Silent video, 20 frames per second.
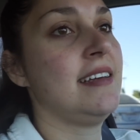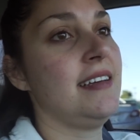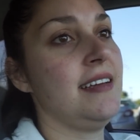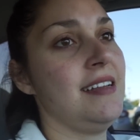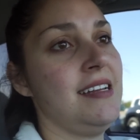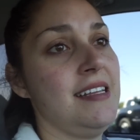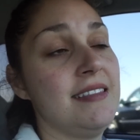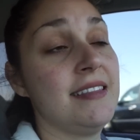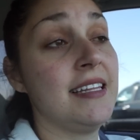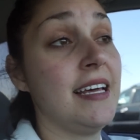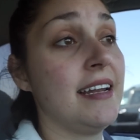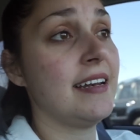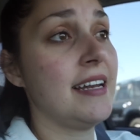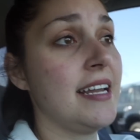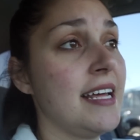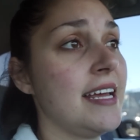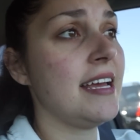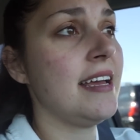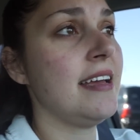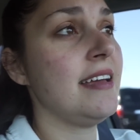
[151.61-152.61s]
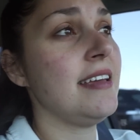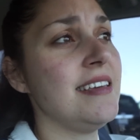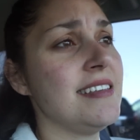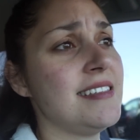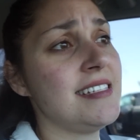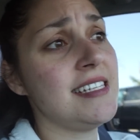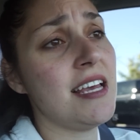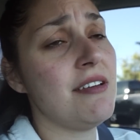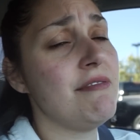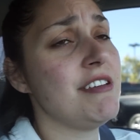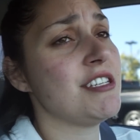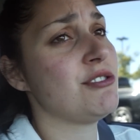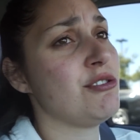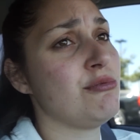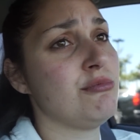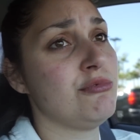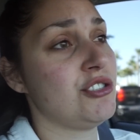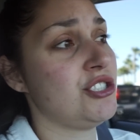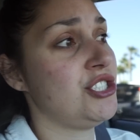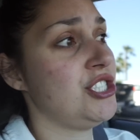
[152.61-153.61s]
en internet y sí he
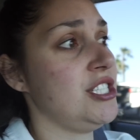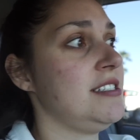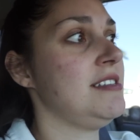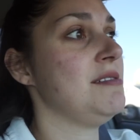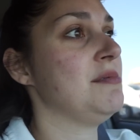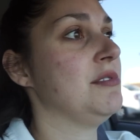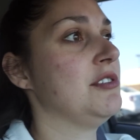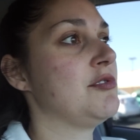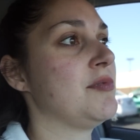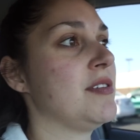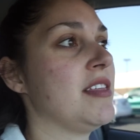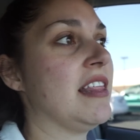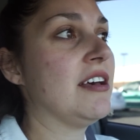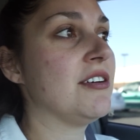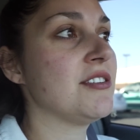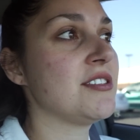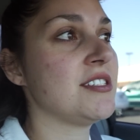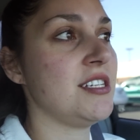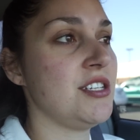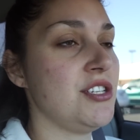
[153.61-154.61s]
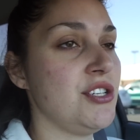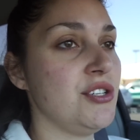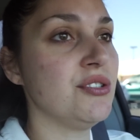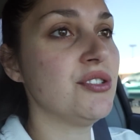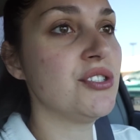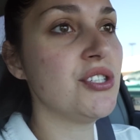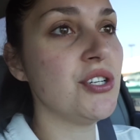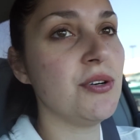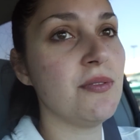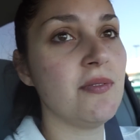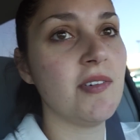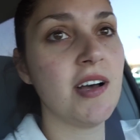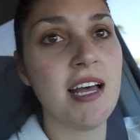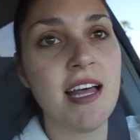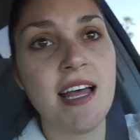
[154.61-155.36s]
visto muchísimos videos en YouTube